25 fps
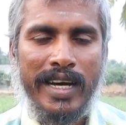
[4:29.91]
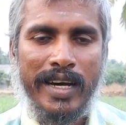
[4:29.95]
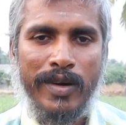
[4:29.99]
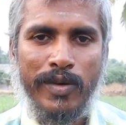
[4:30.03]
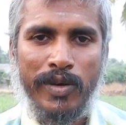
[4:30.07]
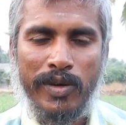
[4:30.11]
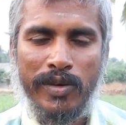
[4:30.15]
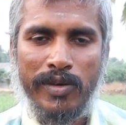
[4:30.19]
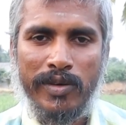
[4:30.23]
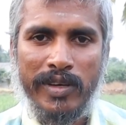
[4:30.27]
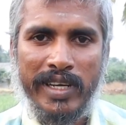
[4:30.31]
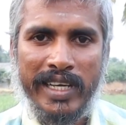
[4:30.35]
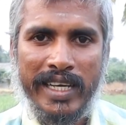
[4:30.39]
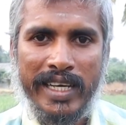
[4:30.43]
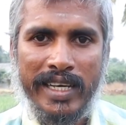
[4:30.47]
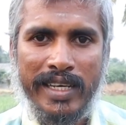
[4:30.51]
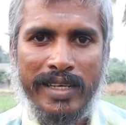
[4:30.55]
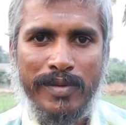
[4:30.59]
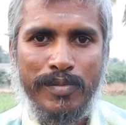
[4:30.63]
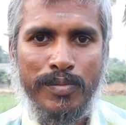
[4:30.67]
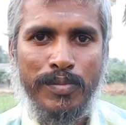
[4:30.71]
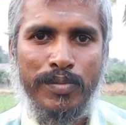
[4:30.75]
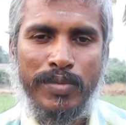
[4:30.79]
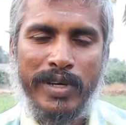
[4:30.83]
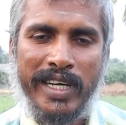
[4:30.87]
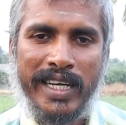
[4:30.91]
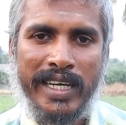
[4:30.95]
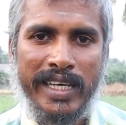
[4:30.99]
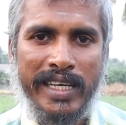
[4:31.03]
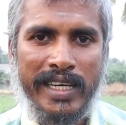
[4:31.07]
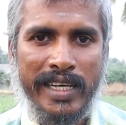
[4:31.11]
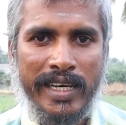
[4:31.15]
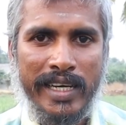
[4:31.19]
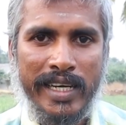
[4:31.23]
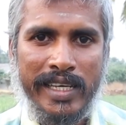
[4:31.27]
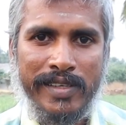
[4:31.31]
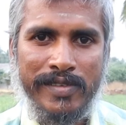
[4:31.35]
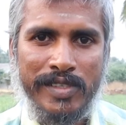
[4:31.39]
அவர்களுடைய பண்ணை
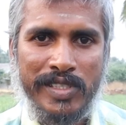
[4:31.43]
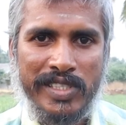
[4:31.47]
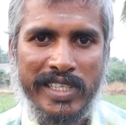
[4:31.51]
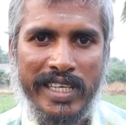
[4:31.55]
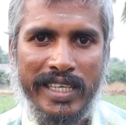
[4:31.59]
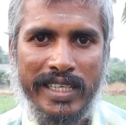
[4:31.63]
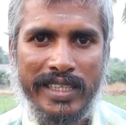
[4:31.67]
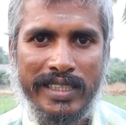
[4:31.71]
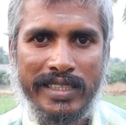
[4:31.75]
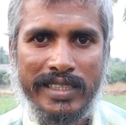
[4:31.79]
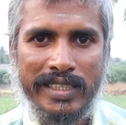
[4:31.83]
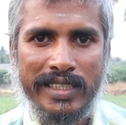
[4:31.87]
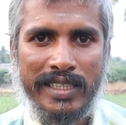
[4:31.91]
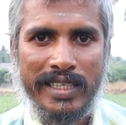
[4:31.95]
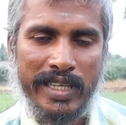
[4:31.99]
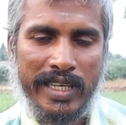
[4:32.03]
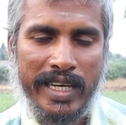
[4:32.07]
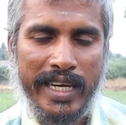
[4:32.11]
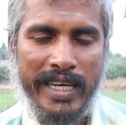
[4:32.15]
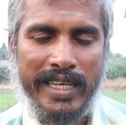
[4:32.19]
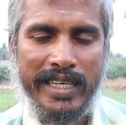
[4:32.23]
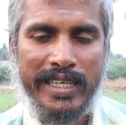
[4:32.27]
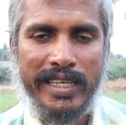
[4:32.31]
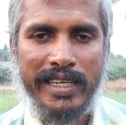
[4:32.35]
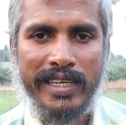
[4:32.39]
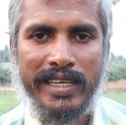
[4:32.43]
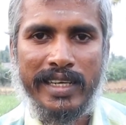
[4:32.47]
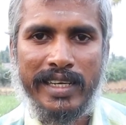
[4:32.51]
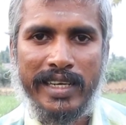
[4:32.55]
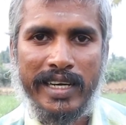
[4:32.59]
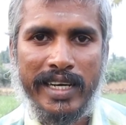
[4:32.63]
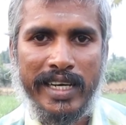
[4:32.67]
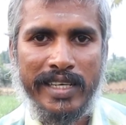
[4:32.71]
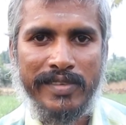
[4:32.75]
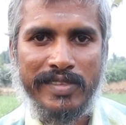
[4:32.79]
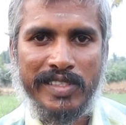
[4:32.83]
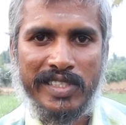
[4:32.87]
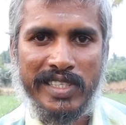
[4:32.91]
ஆய்வு செய்து காய்கறிகளை
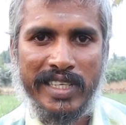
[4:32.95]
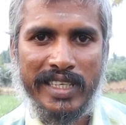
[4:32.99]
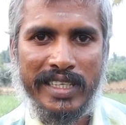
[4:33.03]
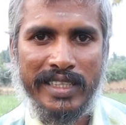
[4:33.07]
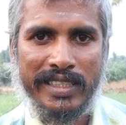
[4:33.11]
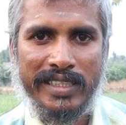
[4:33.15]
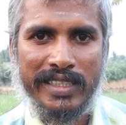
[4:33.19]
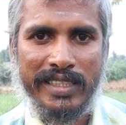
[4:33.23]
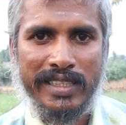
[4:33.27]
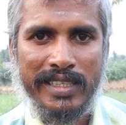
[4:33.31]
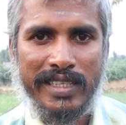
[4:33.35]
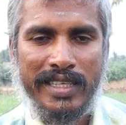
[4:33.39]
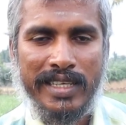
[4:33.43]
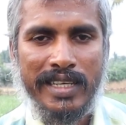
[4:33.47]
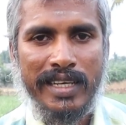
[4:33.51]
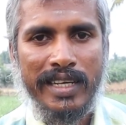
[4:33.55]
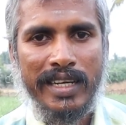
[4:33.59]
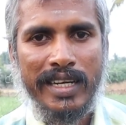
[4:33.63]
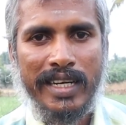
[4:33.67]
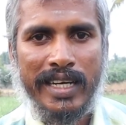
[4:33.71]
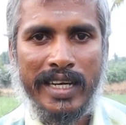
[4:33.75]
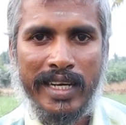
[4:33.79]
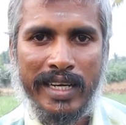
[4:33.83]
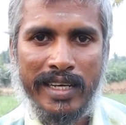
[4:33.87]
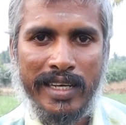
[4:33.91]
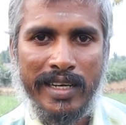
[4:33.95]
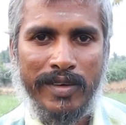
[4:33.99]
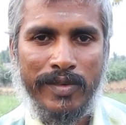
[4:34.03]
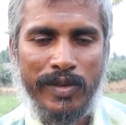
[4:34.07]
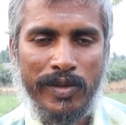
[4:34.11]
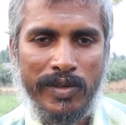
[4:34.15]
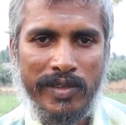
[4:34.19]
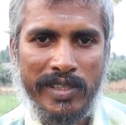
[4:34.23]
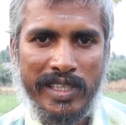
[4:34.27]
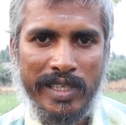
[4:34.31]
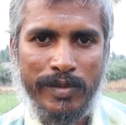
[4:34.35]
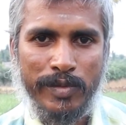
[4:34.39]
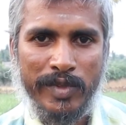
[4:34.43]
ஆய்வு செய்து நாங்கள்
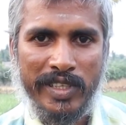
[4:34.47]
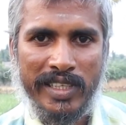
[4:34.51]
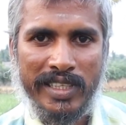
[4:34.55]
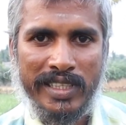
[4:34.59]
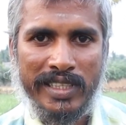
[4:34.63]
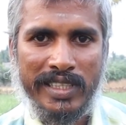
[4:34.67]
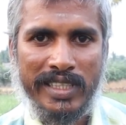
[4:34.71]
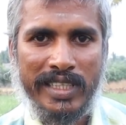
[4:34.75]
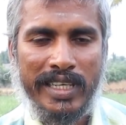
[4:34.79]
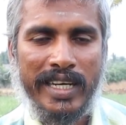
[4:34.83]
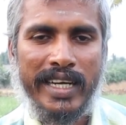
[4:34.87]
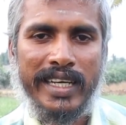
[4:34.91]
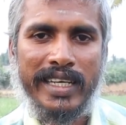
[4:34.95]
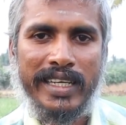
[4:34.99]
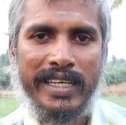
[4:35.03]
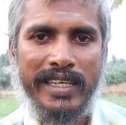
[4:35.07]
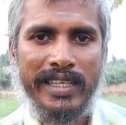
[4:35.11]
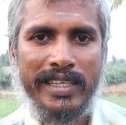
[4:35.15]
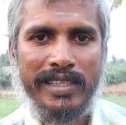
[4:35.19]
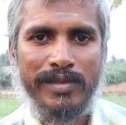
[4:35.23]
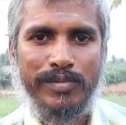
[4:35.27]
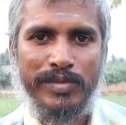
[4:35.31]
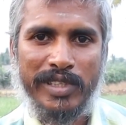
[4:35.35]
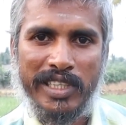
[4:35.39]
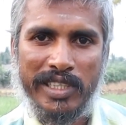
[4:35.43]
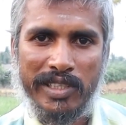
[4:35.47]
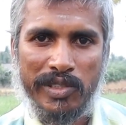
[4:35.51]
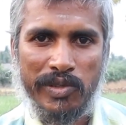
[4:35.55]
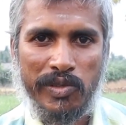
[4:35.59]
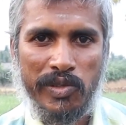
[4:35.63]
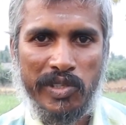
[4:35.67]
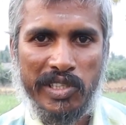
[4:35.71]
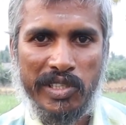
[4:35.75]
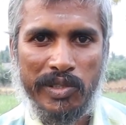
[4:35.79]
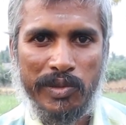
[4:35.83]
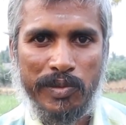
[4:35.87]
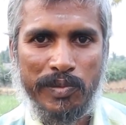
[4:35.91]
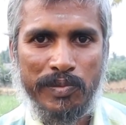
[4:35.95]
அவர்களிடமிருந்து காய்கறிகளை
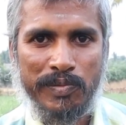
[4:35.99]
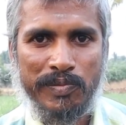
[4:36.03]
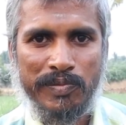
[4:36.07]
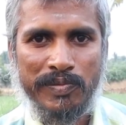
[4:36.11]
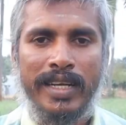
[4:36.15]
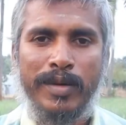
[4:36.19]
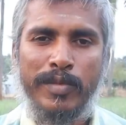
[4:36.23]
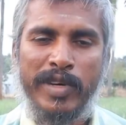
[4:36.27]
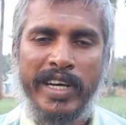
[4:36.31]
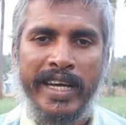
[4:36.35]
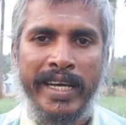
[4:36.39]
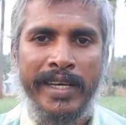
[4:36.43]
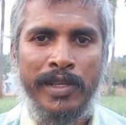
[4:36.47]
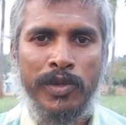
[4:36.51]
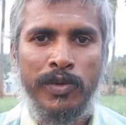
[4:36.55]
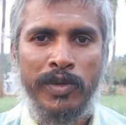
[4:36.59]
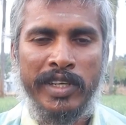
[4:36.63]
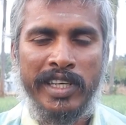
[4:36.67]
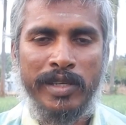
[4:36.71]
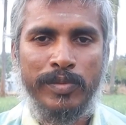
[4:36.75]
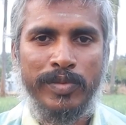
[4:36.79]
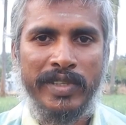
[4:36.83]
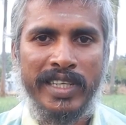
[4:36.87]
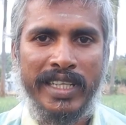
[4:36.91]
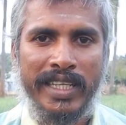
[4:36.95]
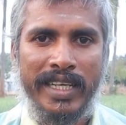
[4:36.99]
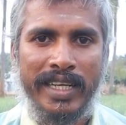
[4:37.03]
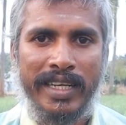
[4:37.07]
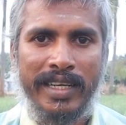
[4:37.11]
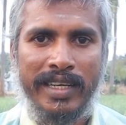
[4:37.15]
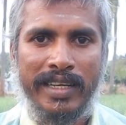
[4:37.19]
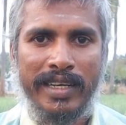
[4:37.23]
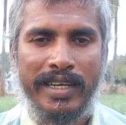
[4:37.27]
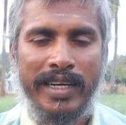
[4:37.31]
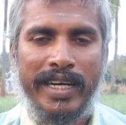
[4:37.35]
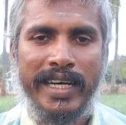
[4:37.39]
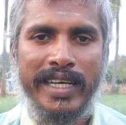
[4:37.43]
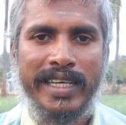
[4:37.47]
பெற்றுக்கொள்கிறோம் நம்ம ஐந்துணைக்கு
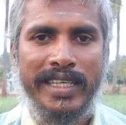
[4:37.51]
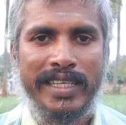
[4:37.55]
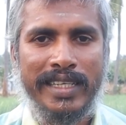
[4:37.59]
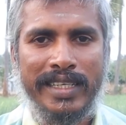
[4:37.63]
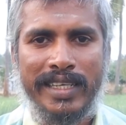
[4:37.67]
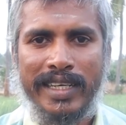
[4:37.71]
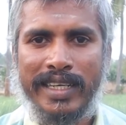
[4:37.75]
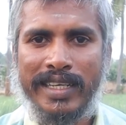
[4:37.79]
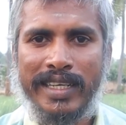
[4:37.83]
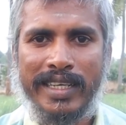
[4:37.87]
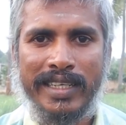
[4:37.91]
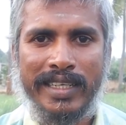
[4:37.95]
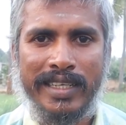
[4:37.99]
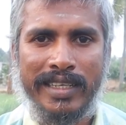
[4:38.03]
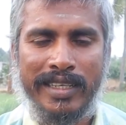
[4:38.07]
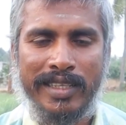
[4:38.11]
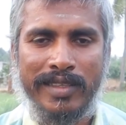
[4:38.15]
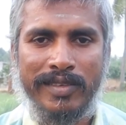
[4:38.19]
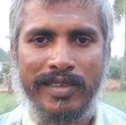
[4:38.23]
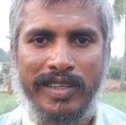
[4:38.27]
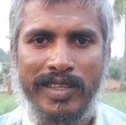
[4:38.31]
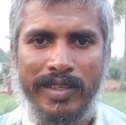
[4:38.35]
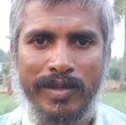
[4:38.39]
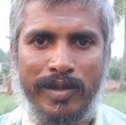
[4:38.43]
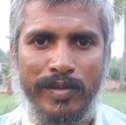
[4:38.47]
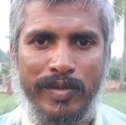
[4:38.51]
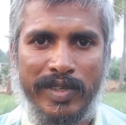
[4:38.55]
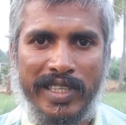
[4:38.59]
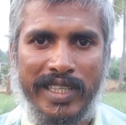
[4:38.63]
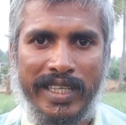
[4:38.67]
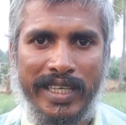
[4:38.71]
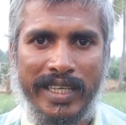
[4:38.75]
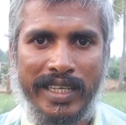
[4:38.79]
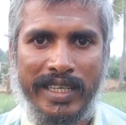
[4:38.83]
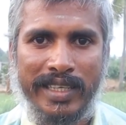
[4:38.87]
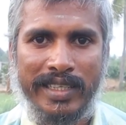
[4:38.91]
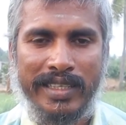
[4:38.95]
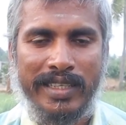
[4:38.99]
பார்த்தீங்கன்னா காய்கறிகள் எங்கெங்கிருந்து வருதுன்னு
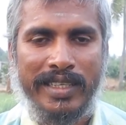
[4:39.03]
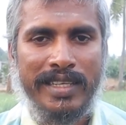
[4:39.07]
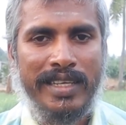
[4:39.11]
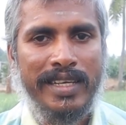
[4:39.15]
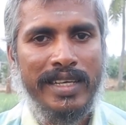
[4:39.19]
பார்த்தீங்கன்னா